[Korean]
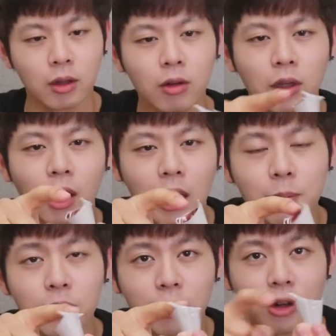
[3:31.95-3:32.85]
이렇게 안
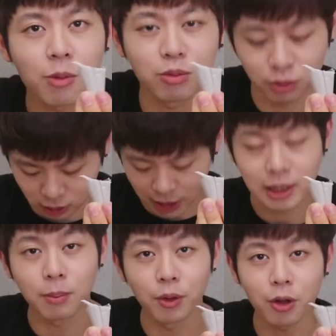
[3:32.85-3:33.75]
예쁘게 튀어나온 부분은
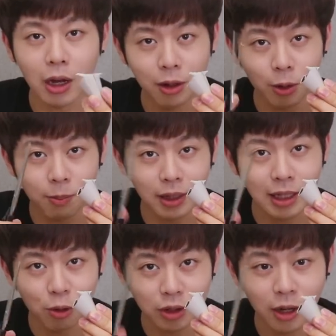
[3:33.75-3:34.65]
다시 한 번 더 가위로 예쁘게
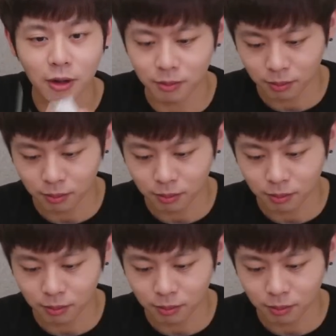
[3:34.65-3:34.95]
다듬어주세요.